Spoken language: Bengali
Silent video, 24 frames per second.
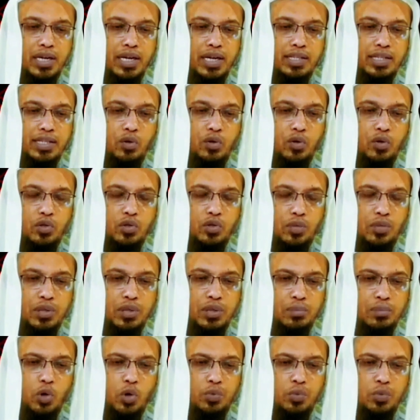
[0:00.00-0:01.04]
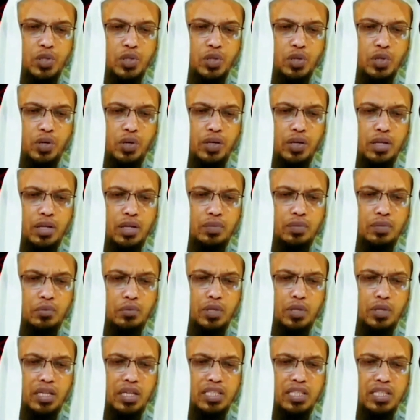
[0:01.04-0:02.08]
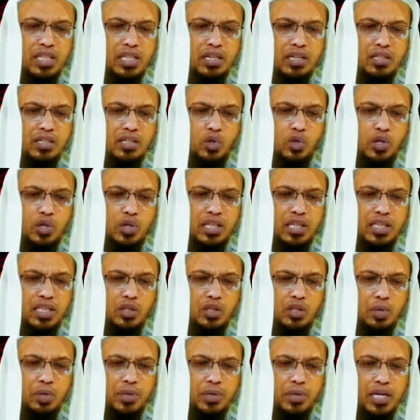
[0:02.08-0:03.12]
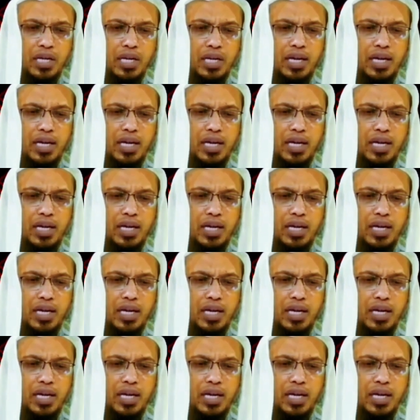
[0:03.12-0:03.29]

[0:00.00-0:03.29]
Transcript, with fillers: এটা হলো সবচেয়ে বড় বিষয় মোত্তাকিদের সঙ্গে থাকতে হবে